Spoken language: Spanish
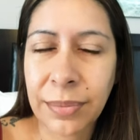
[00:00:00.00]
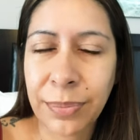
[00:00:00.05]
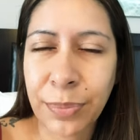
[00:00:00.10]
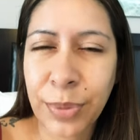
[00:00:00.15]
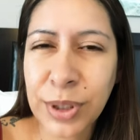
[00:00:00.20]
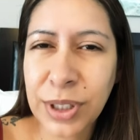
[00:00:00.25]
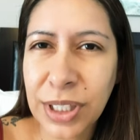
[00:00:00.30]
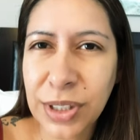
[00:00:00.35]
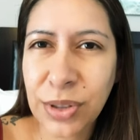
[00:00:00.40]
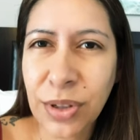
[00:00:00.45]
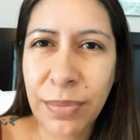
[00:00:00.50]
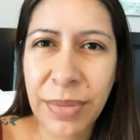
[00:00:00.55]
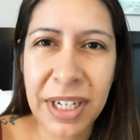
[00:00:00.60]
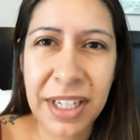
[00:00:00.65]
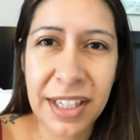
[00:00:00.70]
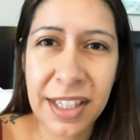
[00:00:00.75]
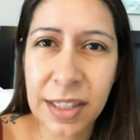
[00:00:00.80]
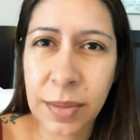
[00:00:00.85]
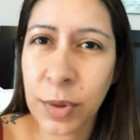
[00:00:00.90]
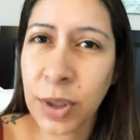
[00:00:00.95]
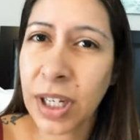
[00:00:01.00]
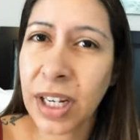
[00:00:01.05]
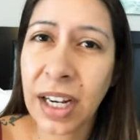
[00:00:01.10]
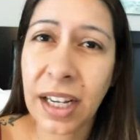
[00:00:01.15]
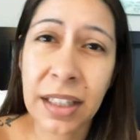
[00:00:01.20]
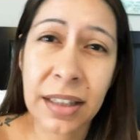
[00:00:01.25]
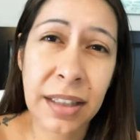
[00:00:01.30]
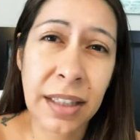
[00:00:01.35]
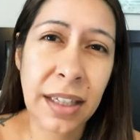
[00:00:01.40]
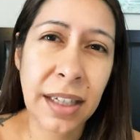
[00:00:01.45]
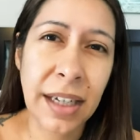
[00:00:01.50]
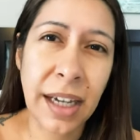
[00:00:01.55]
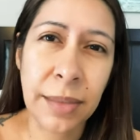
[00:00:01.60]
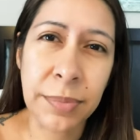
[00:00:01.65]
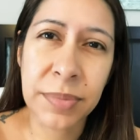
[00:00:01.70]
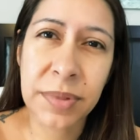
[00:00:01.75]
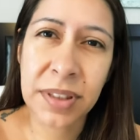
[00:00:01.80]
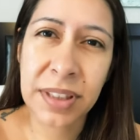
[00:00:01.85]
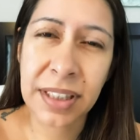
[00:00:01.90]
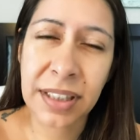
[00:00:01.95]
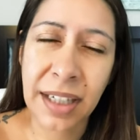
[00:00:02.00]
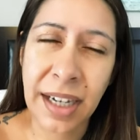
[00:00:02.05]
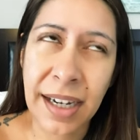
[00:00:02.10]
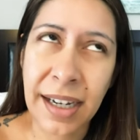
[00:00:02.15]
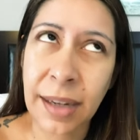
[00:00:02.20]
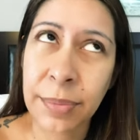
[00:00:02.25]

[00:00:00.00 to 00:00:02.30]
pues eso amarillismo y que la gente sea